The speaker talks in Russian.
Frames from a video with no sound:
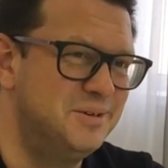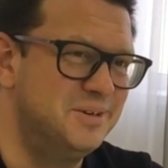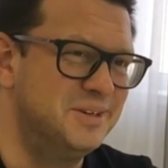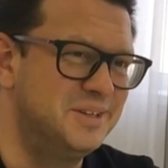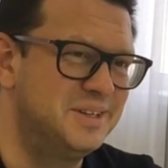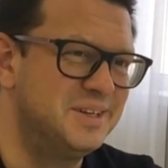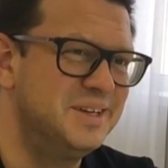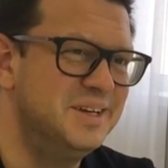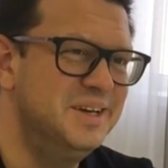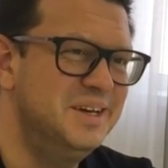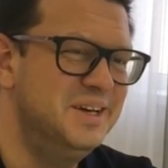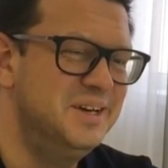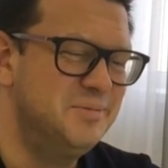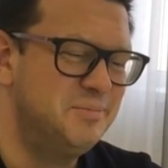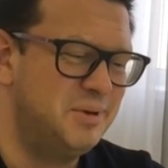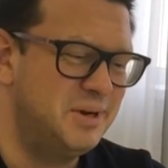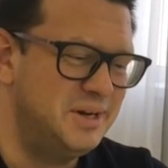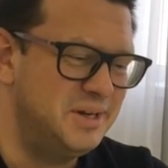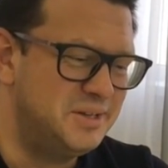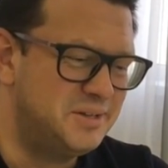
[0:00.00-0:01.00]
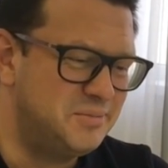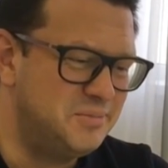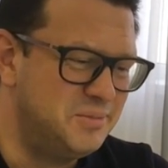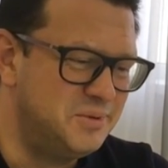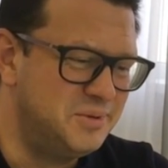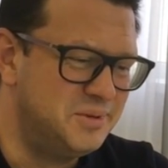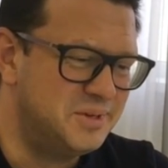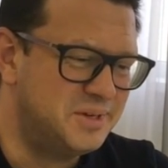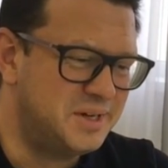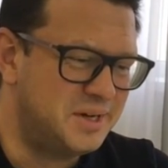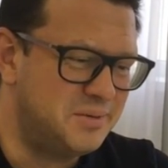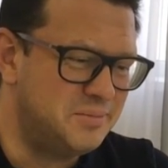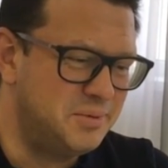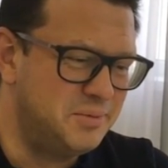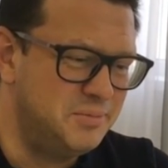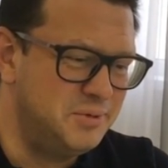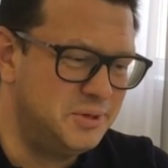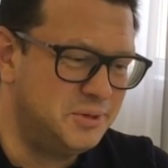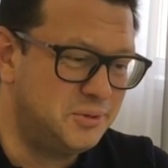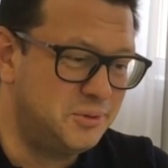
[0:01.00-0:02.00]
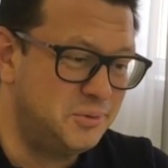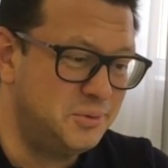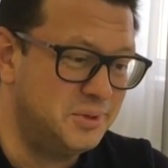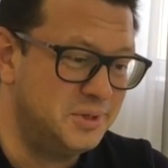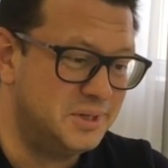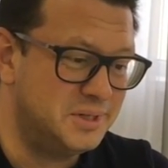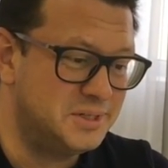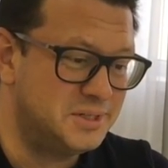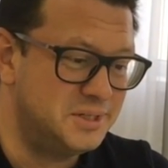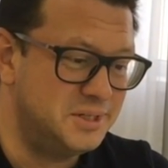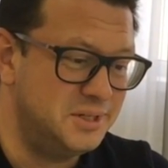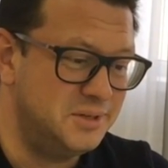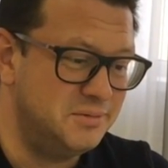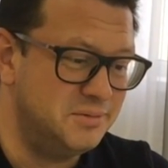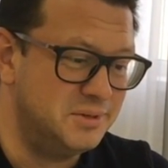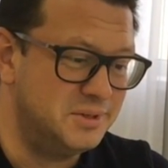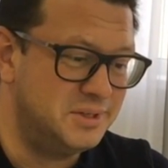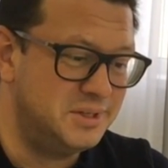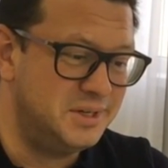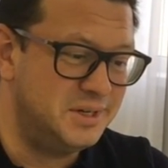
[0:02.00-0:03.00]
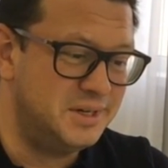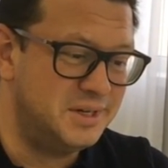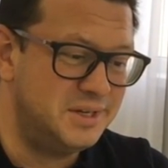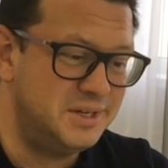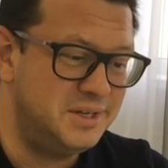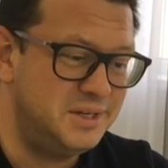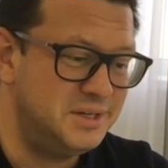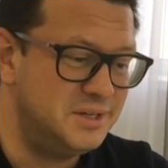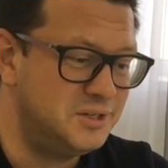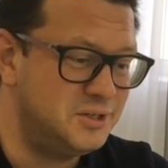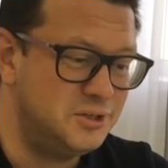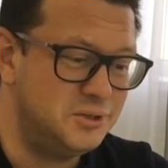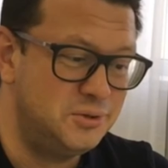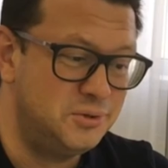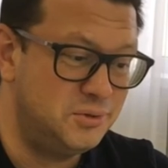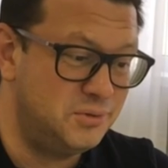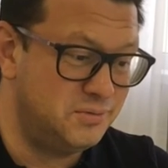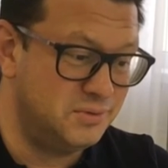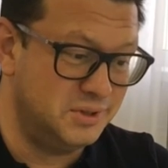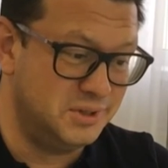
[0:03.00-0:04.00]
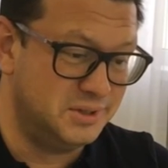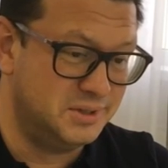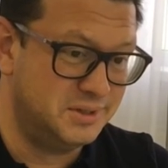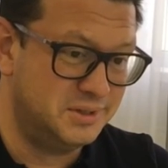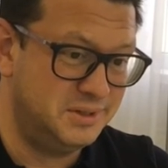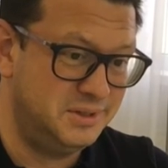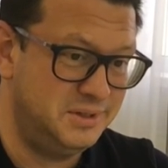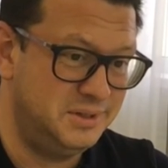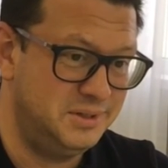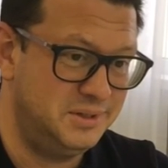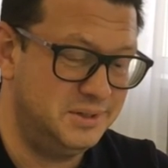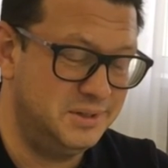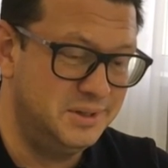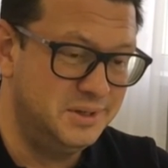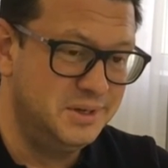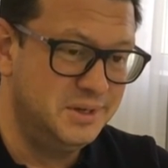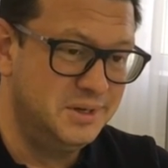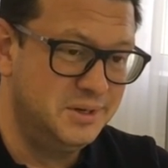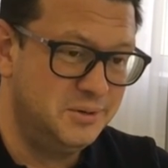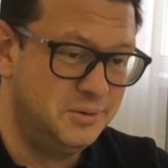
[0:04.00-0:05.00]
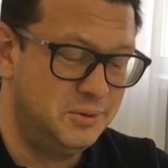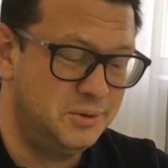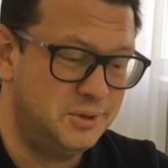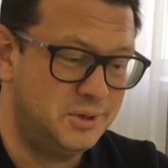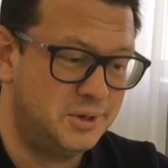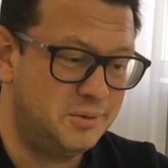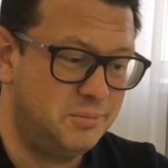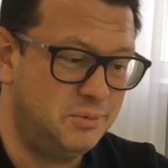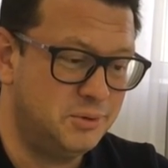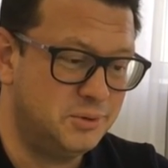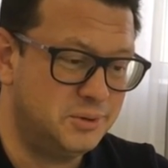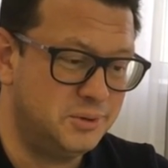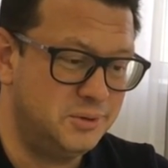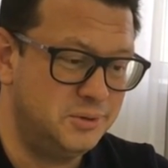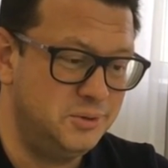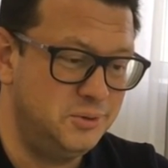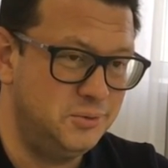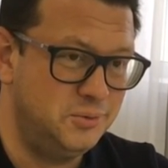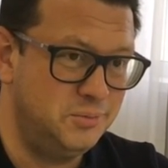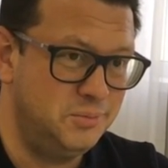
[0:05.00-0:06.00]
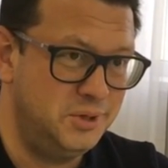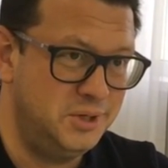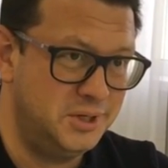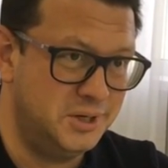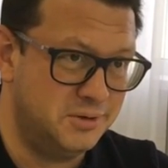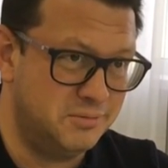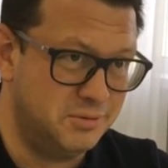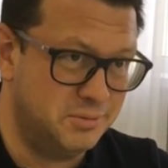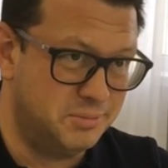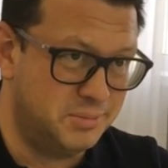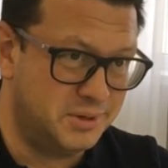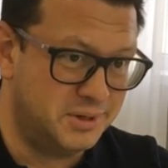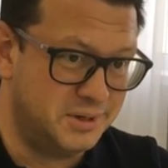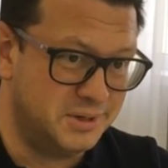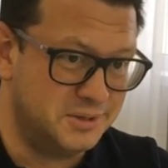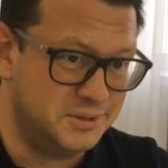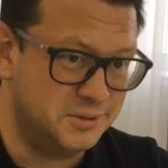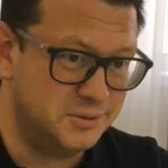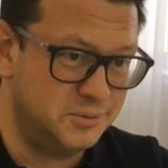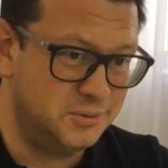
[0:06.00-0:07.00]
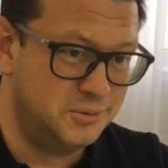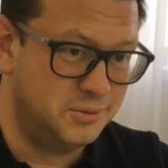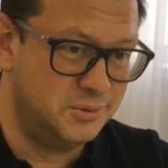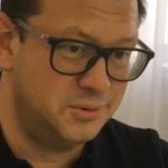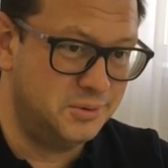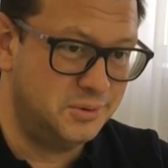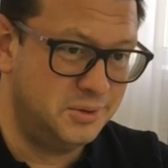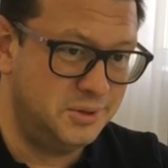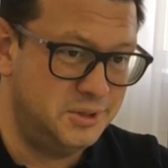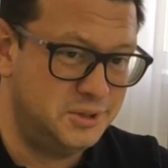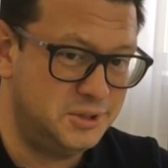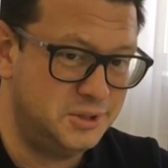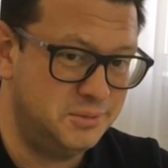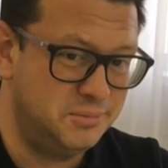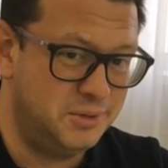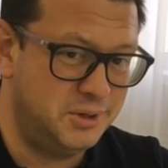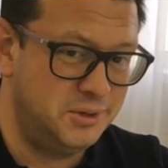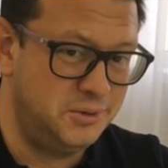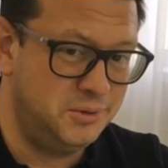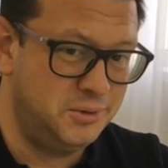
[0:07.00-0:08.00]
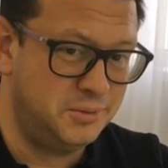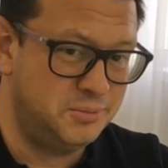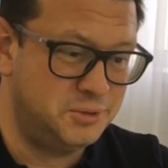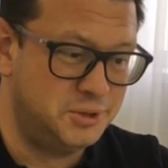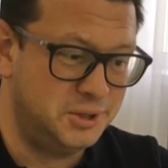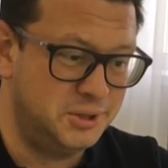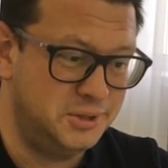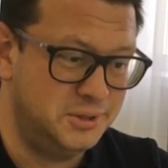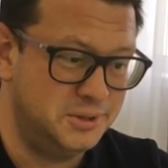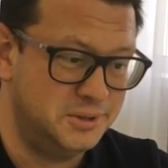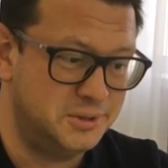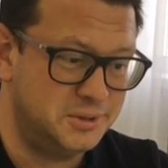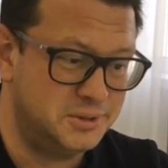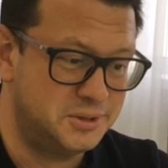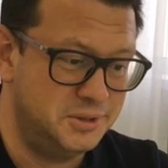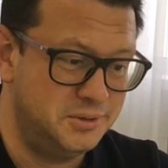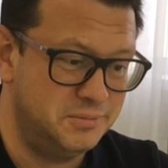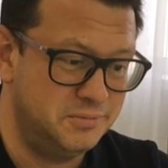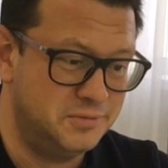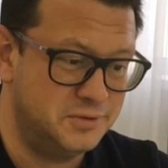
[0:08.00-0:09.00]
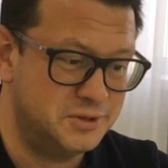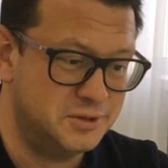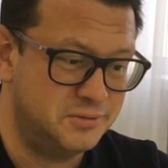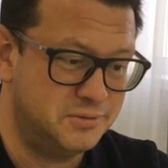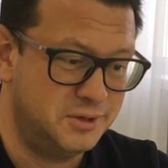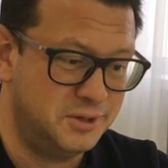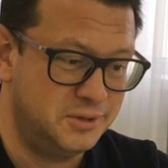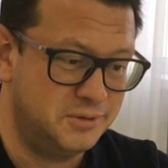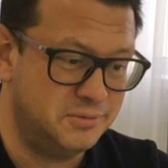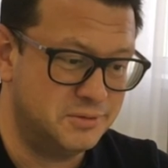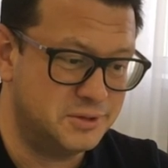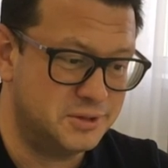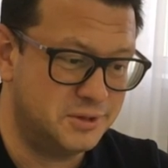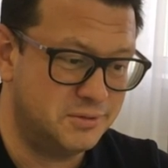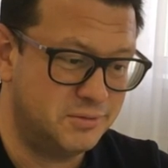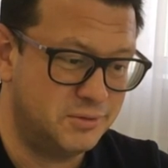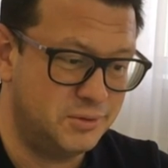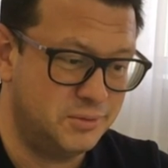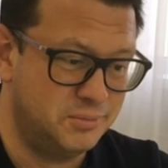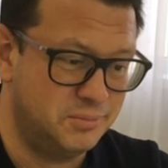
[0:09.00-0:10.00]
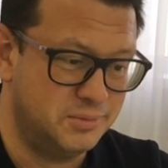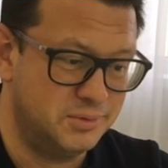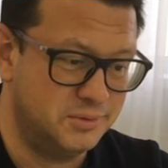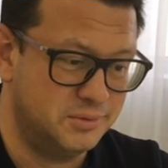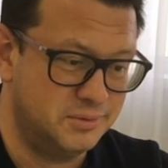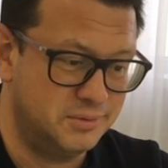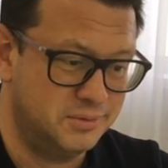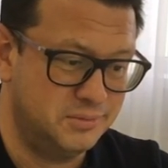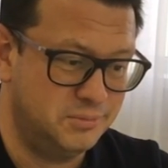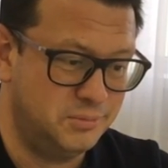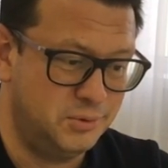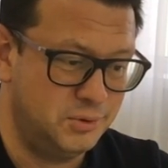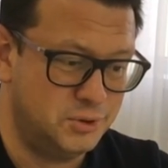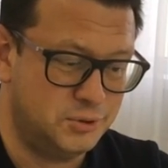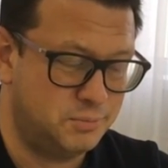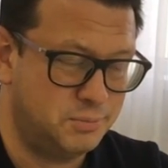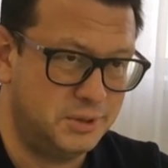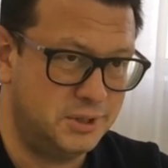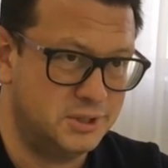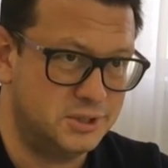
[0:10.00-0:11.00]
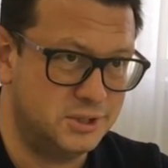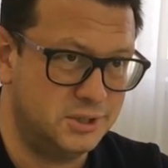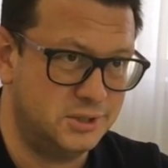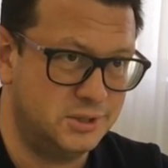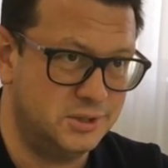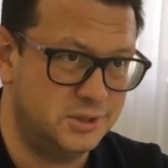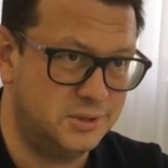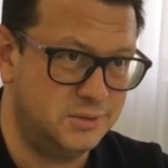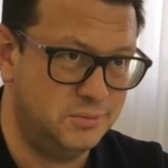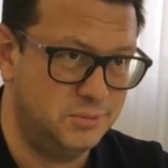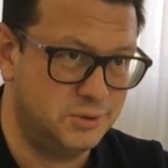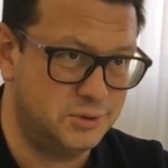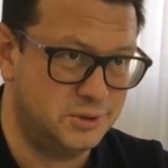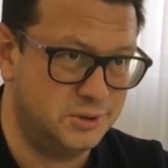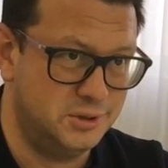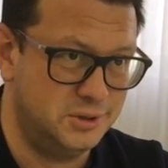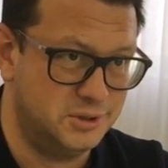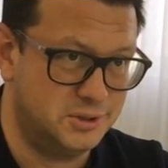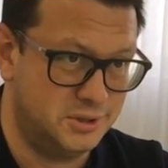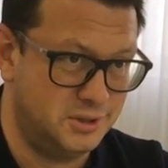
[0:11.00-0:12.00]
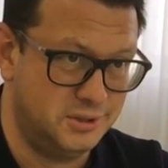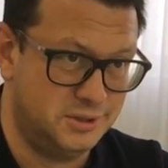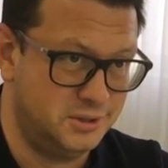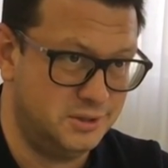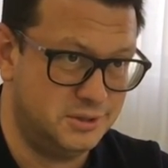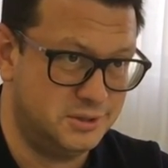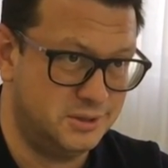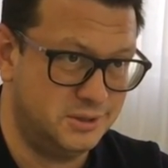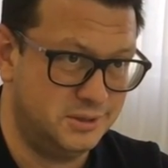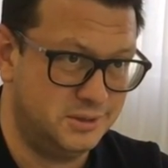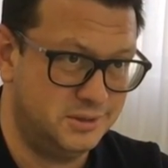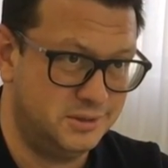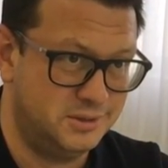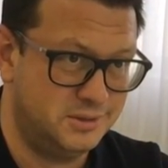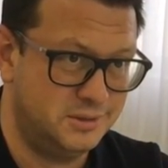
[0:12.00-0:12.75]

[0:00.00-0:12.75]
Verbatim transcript: Вот. Поэтому как бы мне трудно оценивать, я не чиновник, и он работал не у меня в аппарате, но лично мое общение с ним вызывало в основном э, больше положительных эмоций, нежели отрицательных.